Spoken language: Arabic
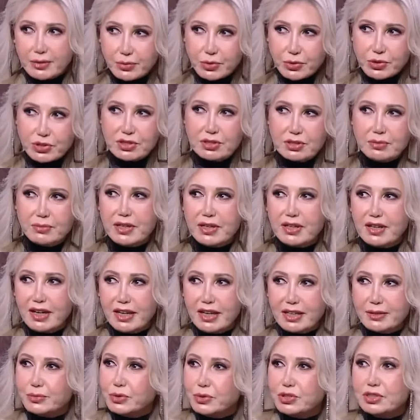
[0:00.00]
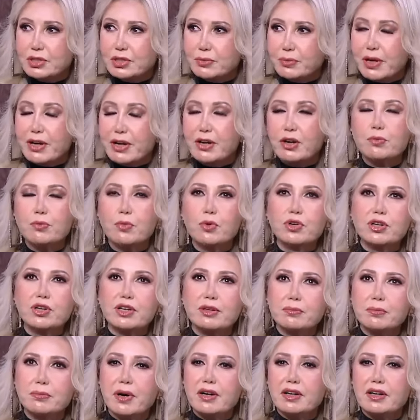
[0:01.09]
هيبص بره هيبص بره
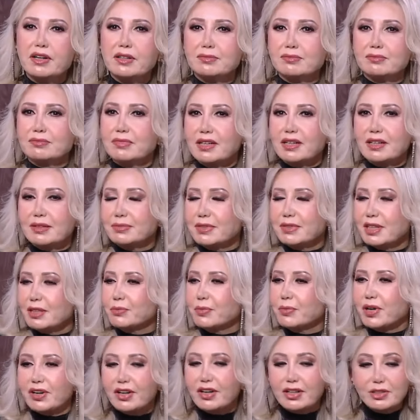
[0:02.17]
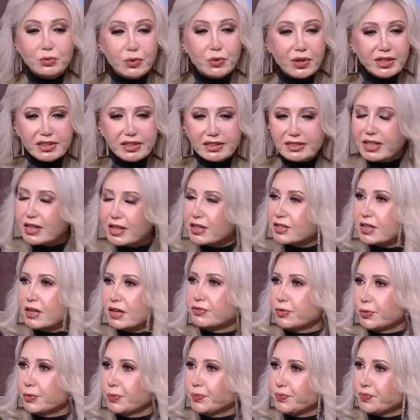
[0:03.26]
وممكن بره مره من المرات واحده
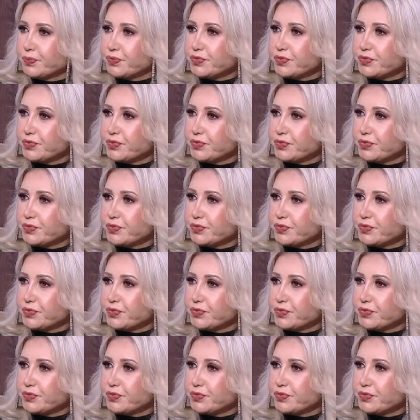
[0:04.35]
تخطفه